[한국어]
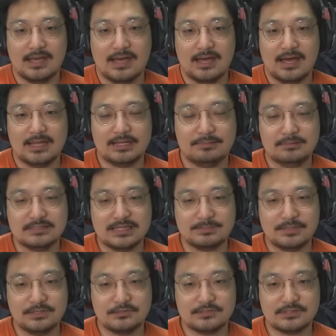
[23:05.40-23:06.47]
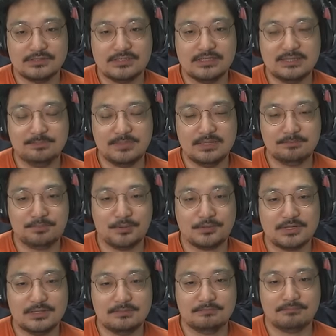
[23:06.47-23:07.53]
할아버지가 만들어준 그린빔
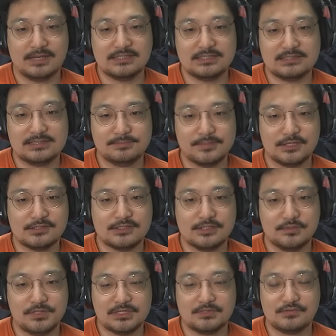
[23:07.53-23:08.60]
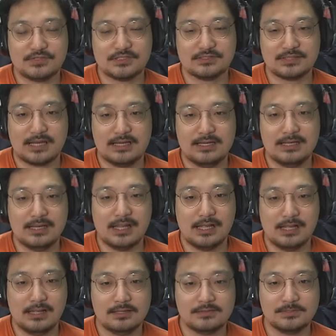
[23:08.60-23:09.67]
볶음 맛있음 역시 요리사 출신은
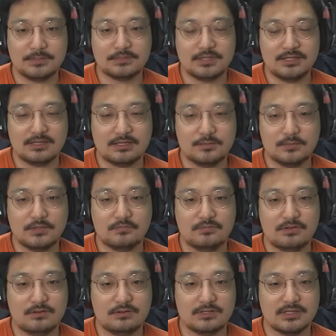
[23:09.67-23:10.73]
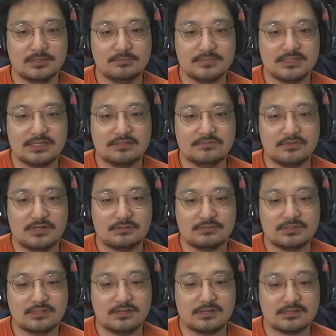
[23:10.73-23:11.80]
달라. 새벽 되니까 속이 울렁거림. 취한 줄 알고
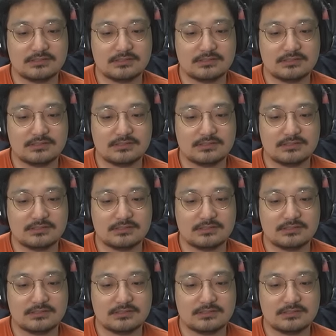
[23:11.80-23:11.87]
신경 안